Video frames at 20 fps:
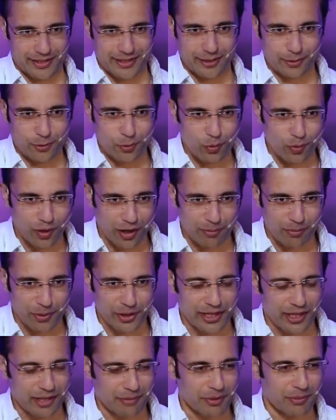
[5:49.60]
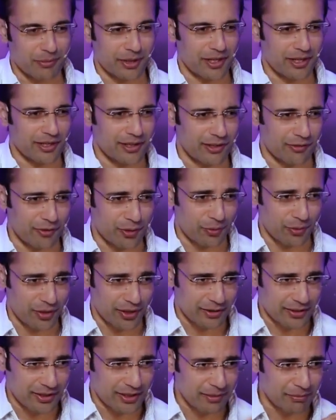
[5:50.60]
ये कूल cool वाला पॉइंट यहाँ पे हमारा कवर हो
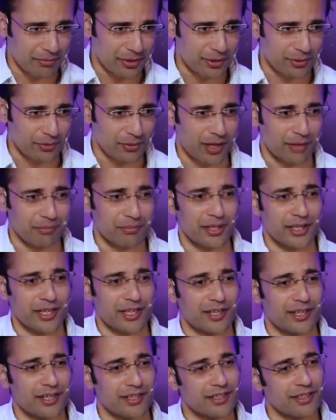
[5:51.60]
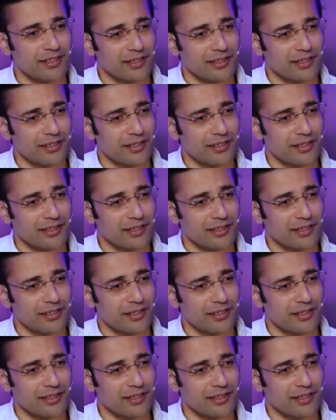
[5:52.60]
गया नंबर टू आपने क्या कहा